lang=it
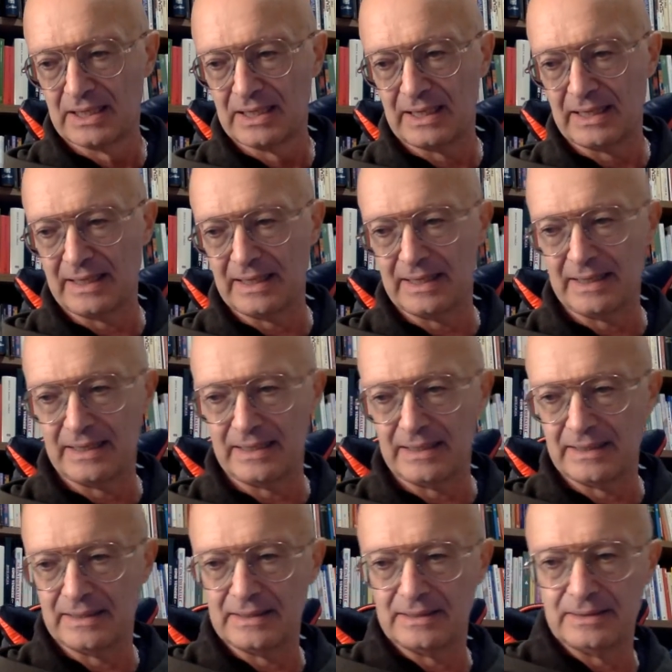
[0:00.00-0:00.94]

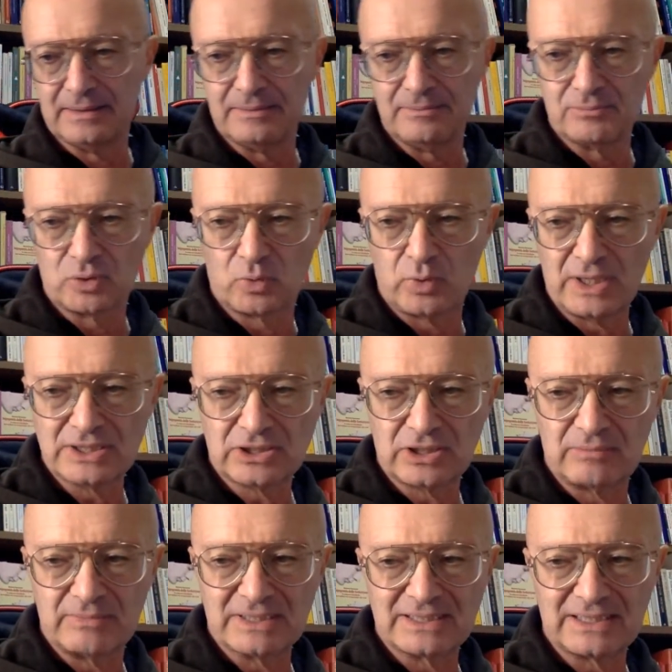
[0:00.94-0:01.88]
eh,
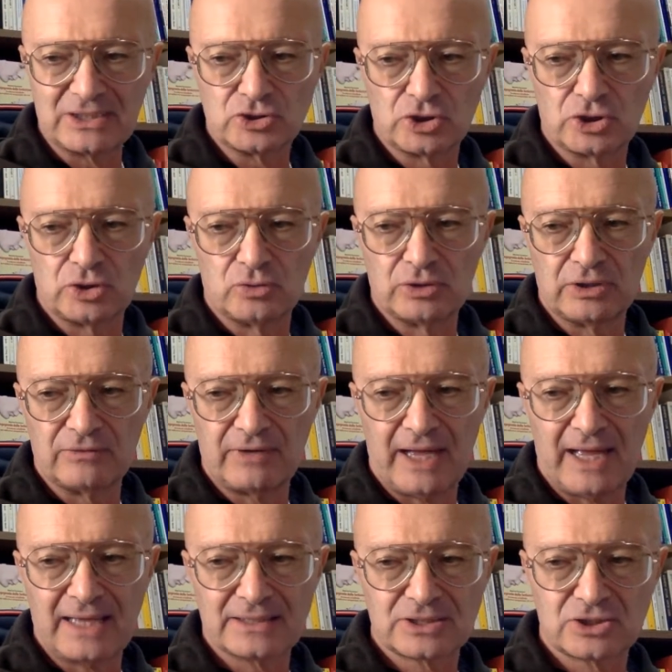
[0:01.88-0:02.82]
questo è il messaggio
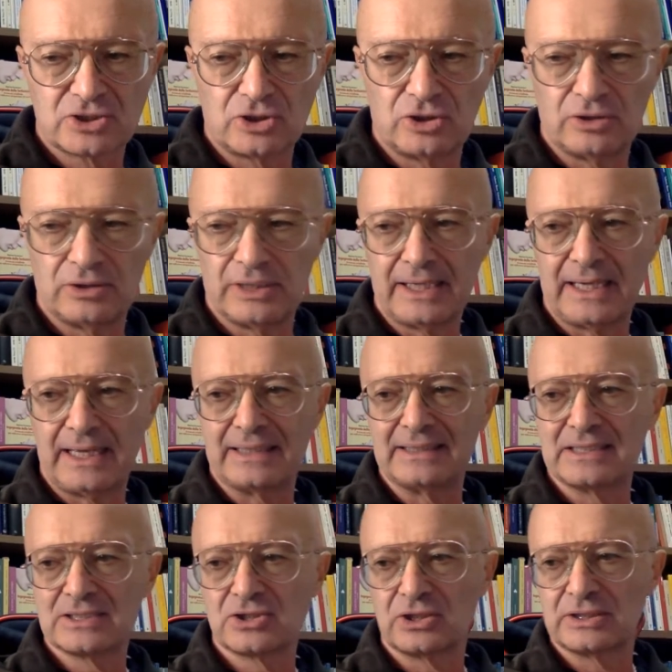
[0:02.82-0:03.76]
dell'universo e
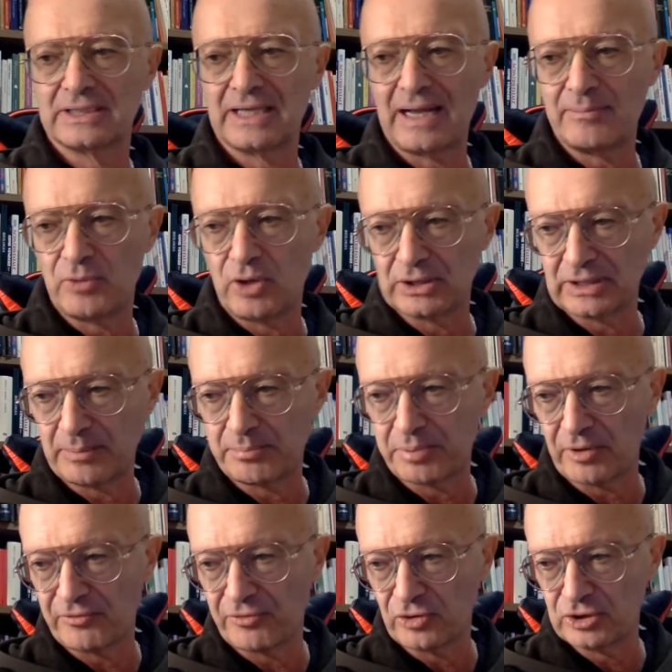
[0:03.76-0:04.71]
adesso andiamo ad
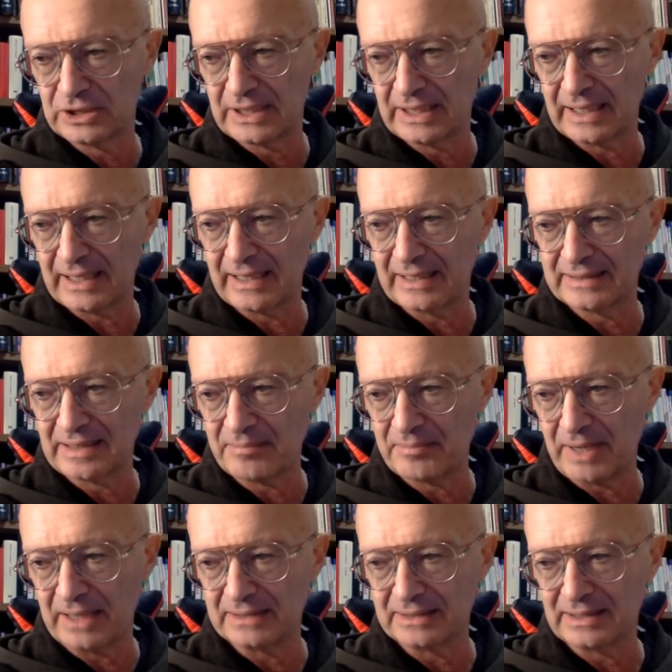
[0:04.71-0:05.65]
approfondire la
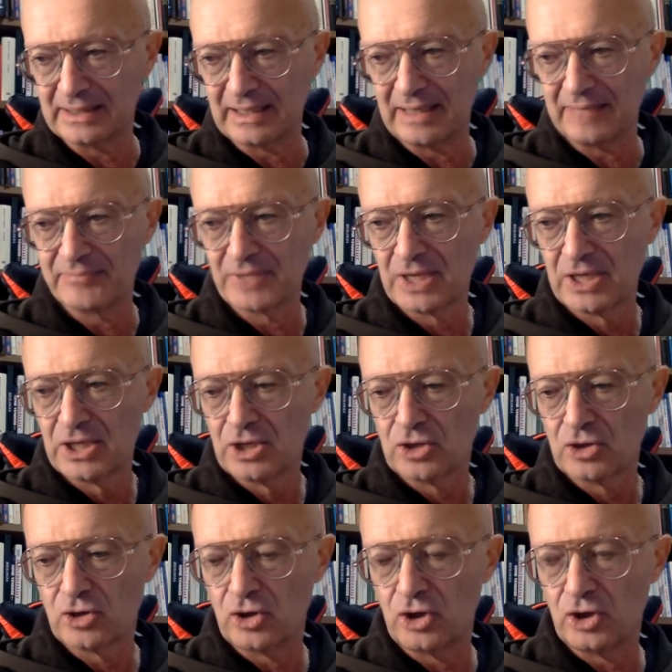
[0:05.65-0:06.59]
tematica
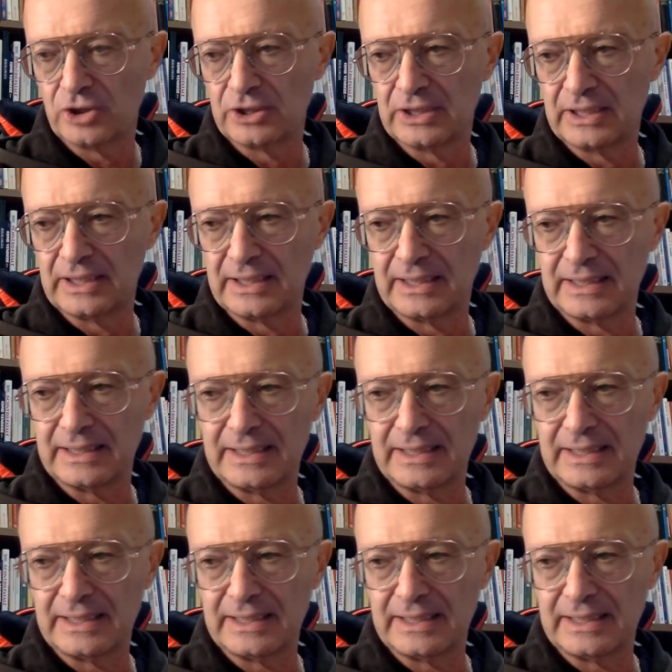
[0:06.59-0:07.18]
con eh,